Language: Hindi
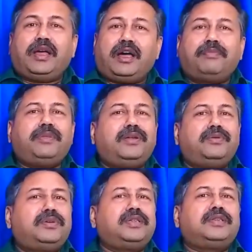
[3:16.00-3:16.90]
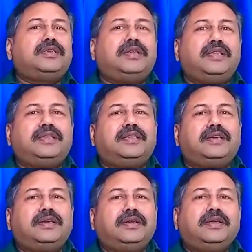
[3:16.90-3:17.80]
आपने नोटिस नहीं किया
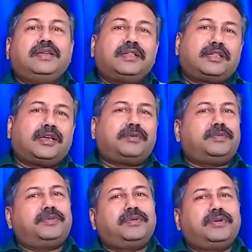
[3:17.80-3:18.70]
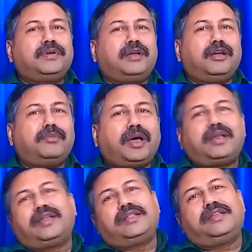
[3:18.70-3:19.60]
तब
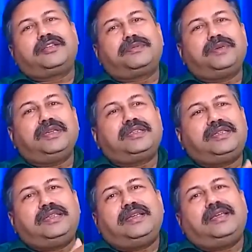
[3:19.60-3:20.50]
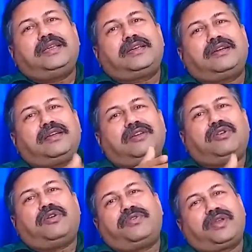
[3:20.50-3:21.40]
हमारे देश में सीए का एक
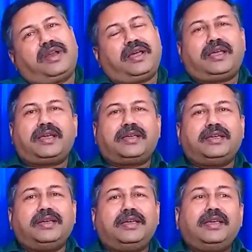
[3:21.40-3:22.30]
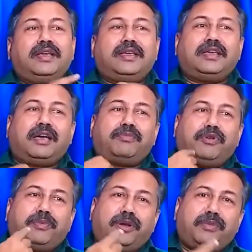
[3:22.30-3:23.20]
ऑफर लाया गया कि आपको
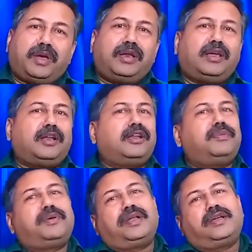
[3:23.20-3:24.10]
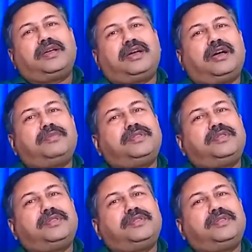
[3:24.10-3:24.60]
प्रमाण करना पड़ेगा आप